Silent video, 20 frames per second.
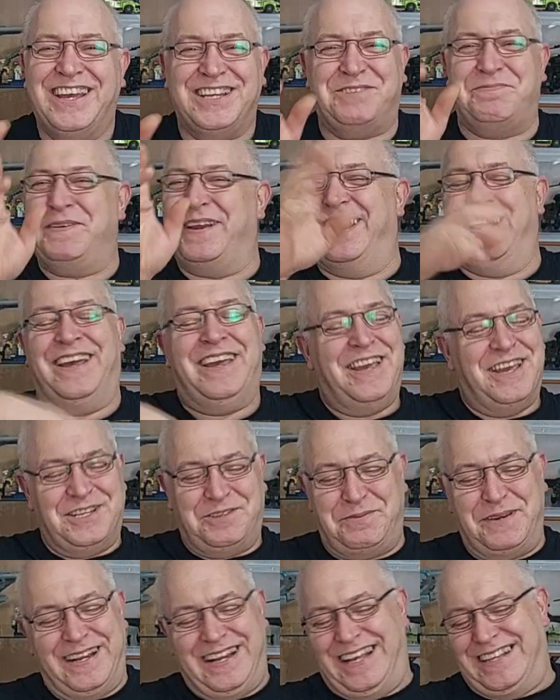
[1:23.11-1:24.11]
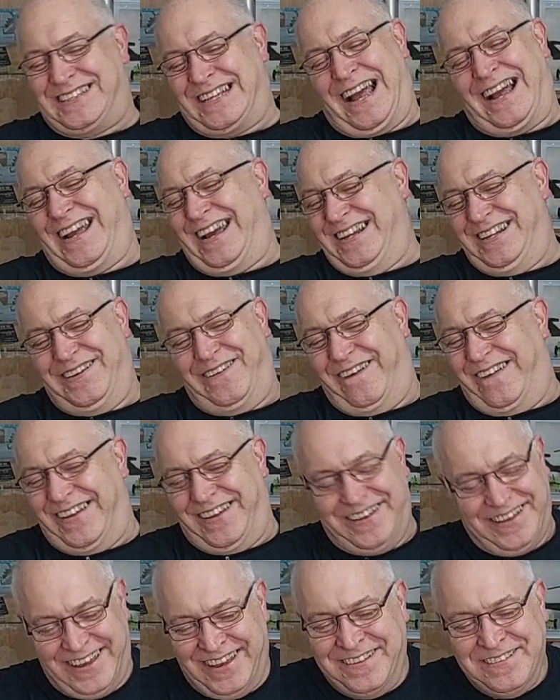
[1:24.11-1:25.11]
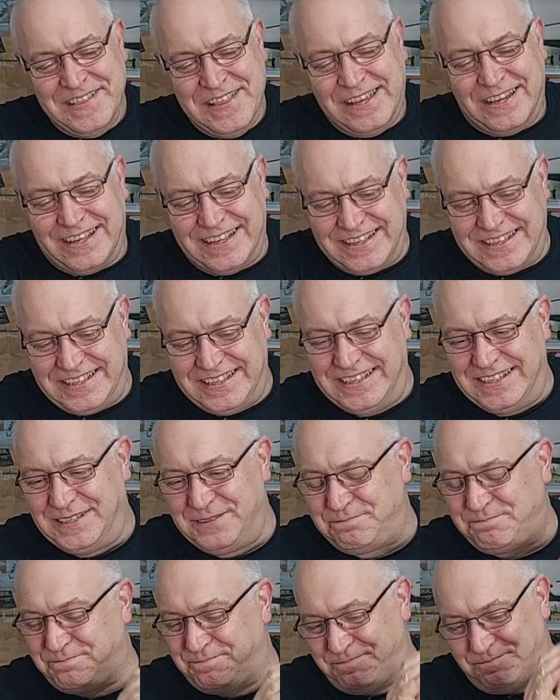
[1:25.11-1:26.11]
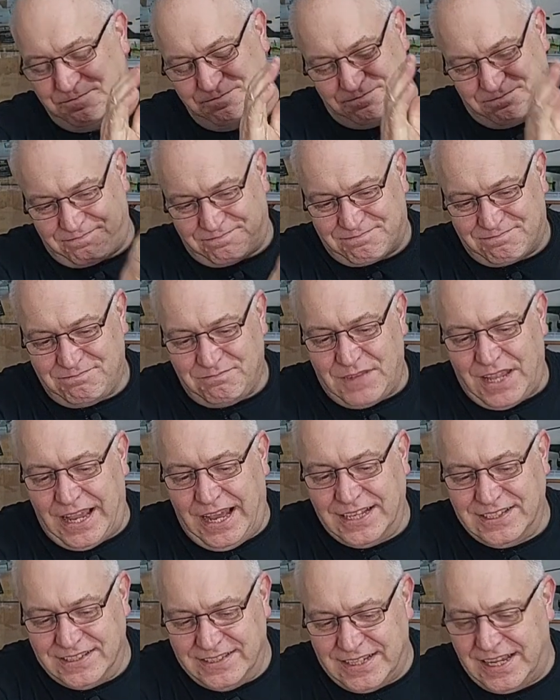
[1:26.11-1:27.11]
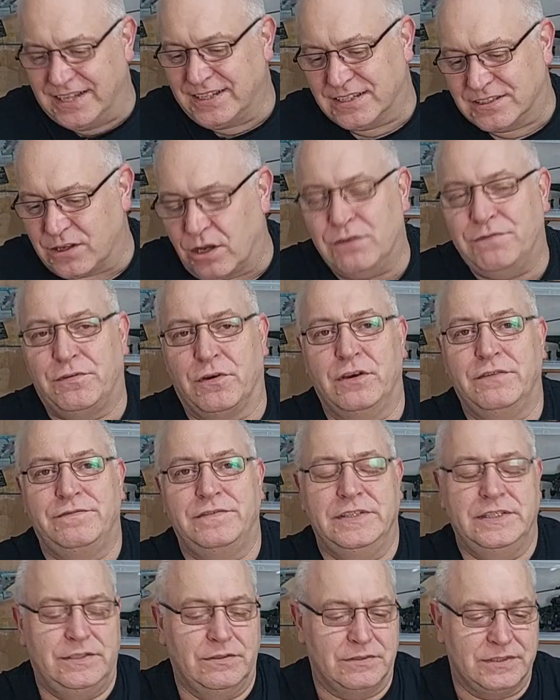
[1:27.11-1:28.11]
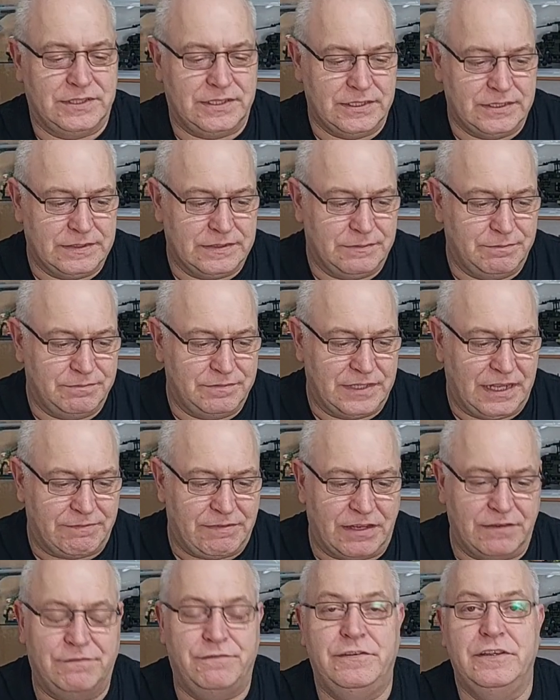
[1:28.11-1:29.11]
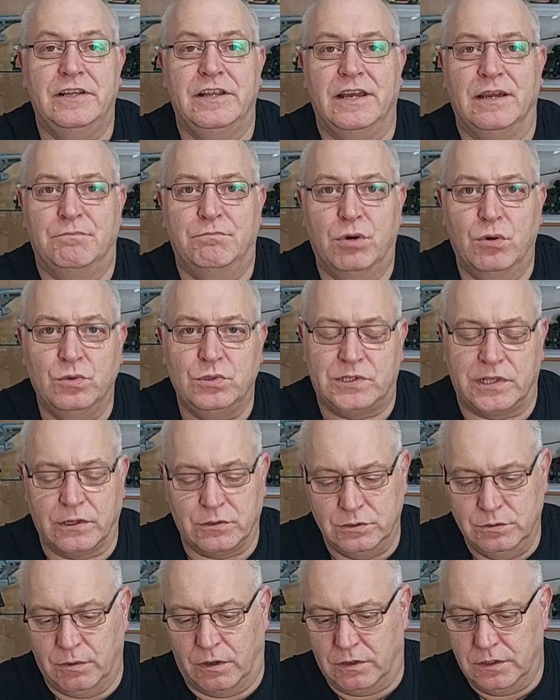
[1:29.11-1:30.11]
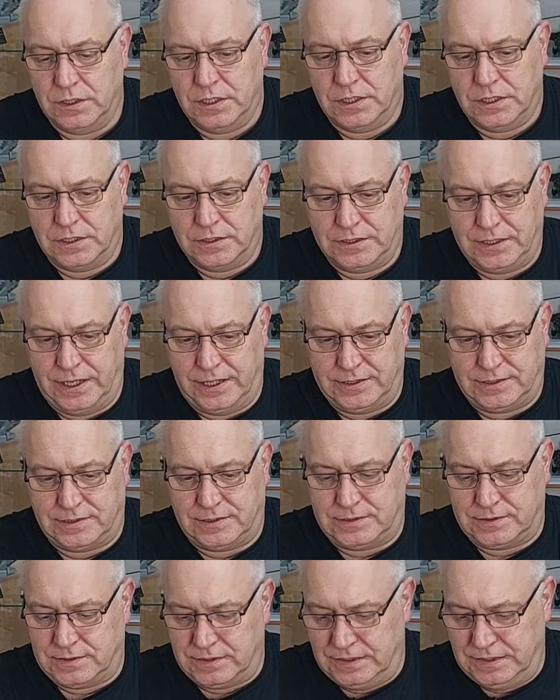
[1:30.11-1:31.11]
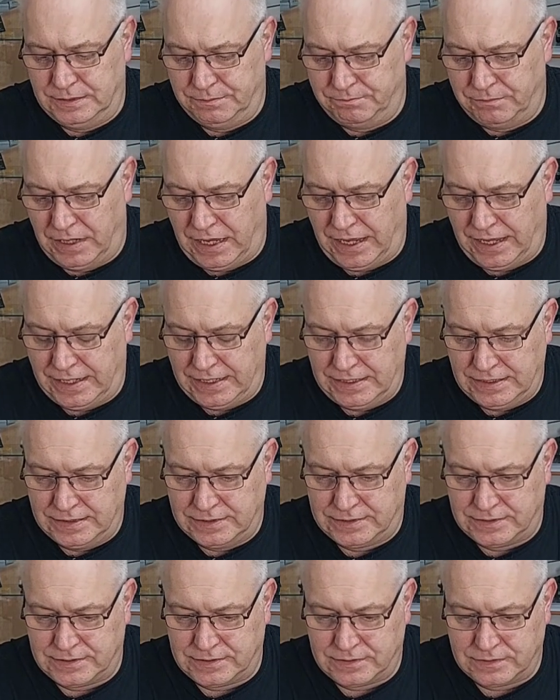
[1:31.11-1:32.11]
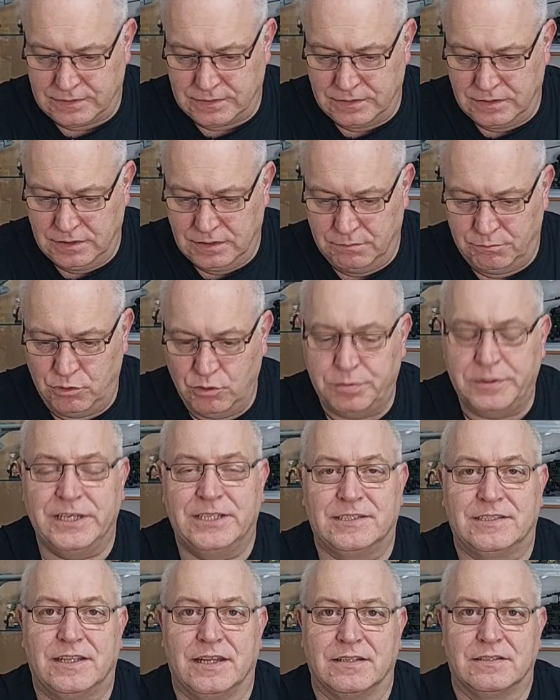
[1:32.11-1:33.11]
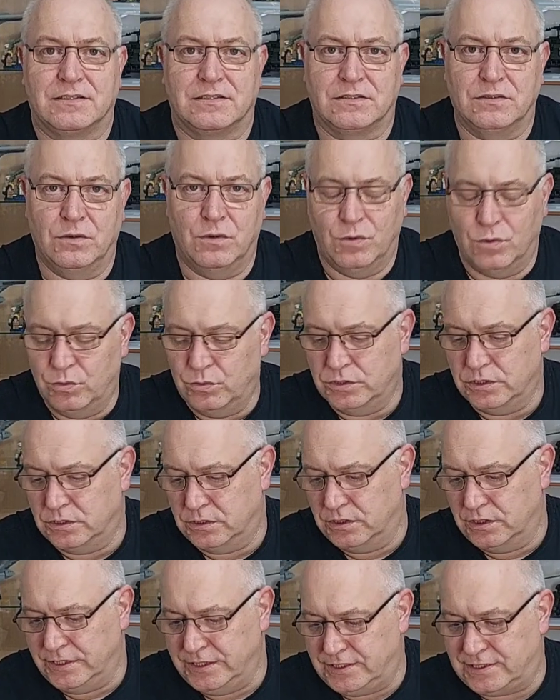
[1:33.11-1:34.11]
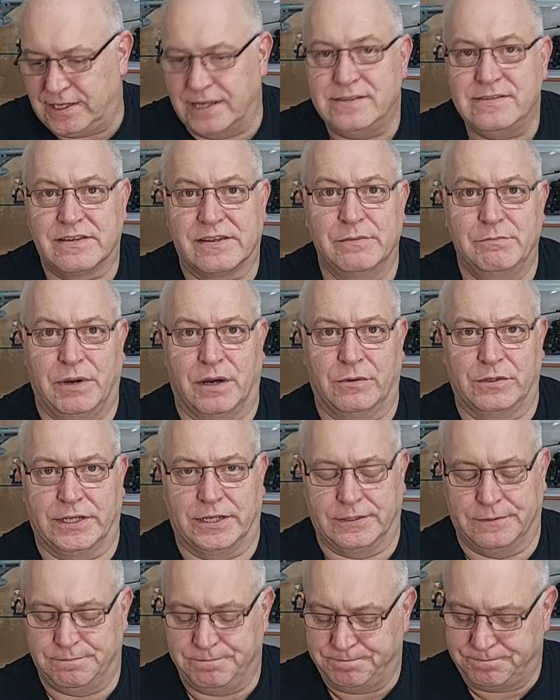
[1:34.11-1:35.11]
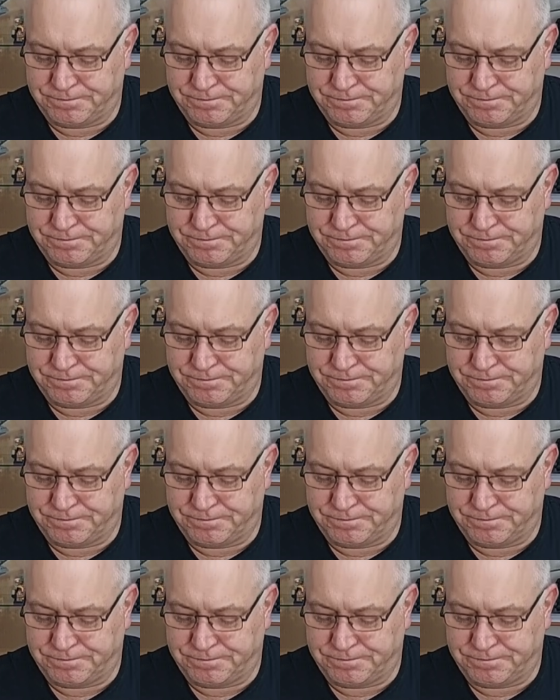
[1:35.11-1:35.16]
Spielt spiel jetzt gar keine Rolle. Äh, also der hat das auch veröffentlicht und ähm, da waren viele erbost darüber, dass eben halt äh, Bluebricks das ohne Lizenz gebaut hat.